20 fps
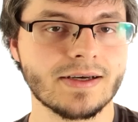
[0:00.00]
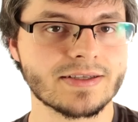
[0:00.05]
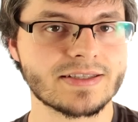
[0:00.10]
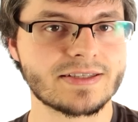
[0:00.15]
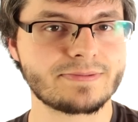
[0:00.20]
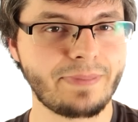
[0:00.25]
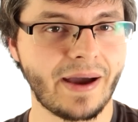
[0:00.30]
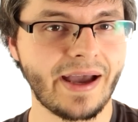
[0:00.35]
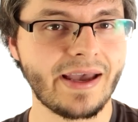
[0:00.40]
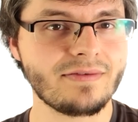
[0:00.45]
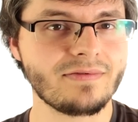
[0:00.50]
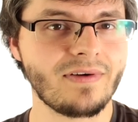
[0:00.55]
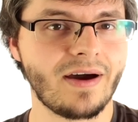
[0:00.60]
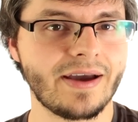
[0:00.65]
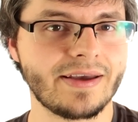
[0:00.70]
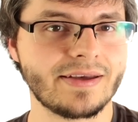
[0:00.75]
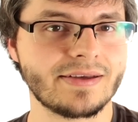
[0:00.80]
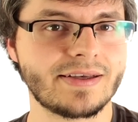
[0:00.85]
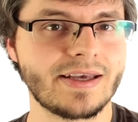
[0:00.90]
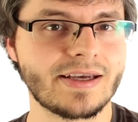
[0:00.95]
Spine war
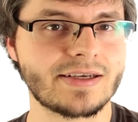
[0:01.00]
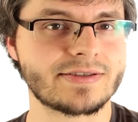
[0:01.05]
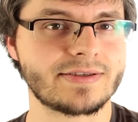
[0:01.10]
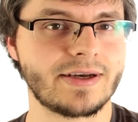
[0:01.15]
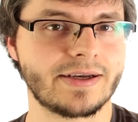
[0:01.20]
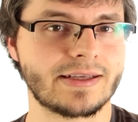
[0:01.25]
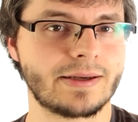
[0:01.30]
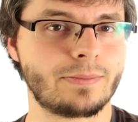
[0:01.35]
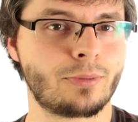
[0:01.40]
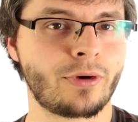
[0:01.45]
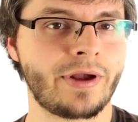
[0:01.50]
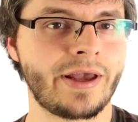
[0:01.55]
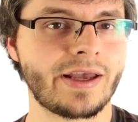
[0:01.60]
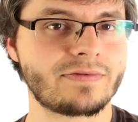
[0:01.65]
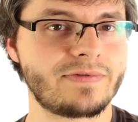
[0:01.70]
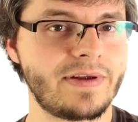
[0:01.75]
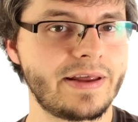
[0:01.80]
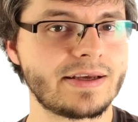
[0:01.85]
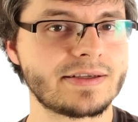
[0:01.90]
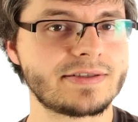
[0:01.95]
ein
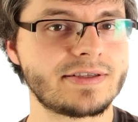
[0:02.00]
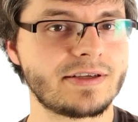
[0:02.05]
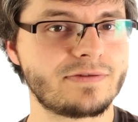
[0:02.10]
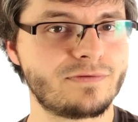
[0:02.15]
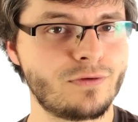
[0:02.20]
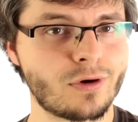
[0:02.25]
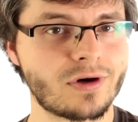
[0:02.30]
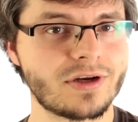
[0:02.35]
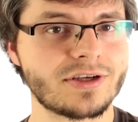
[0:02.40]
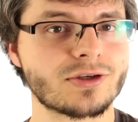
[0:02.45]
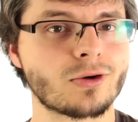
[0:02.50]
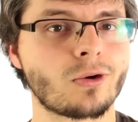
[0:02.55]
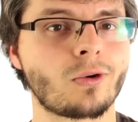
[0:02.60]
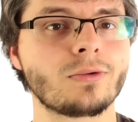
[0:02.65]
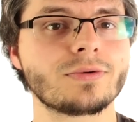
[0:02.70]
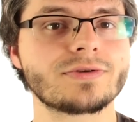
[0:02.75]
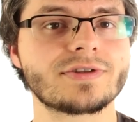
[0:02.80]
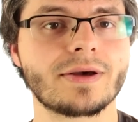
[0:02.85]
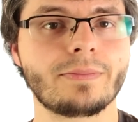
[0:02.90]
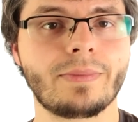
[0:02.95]
Kickstarter-Projekt, welches sich wirklich
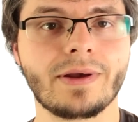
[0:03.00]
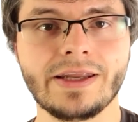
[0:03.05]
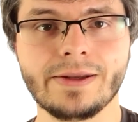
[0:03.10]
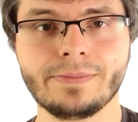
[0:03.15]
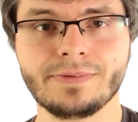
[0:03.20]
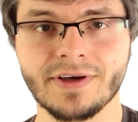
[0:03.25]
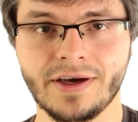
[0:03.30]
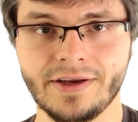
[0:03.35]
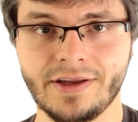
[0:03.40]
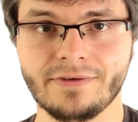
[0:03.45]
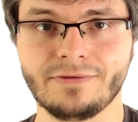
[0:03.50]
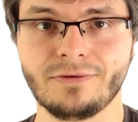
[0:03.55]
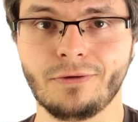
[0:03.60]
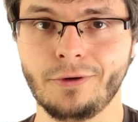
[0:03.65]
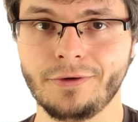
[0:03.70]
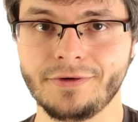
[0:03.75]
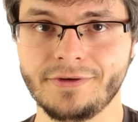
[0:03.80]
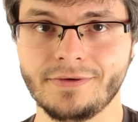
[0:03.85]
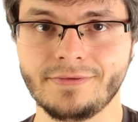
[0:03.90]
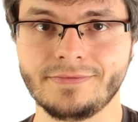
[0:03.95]
großer Beliebtheit
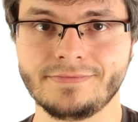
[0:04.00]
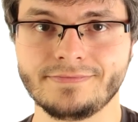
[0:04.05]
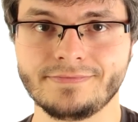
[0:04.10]
erfreute.